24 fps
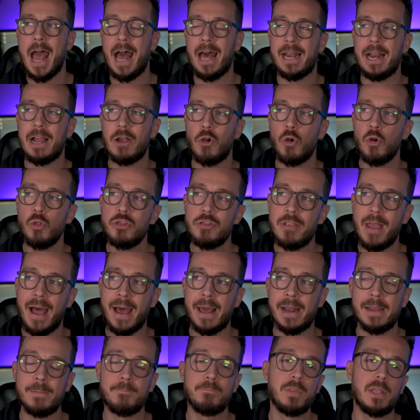a
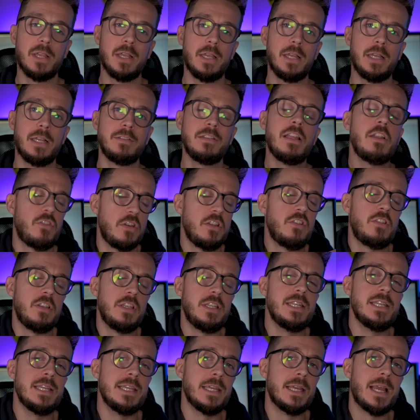raccontare, decisi
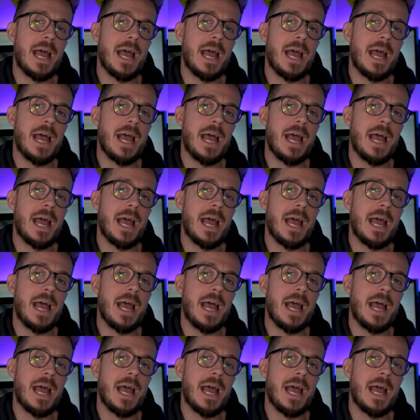di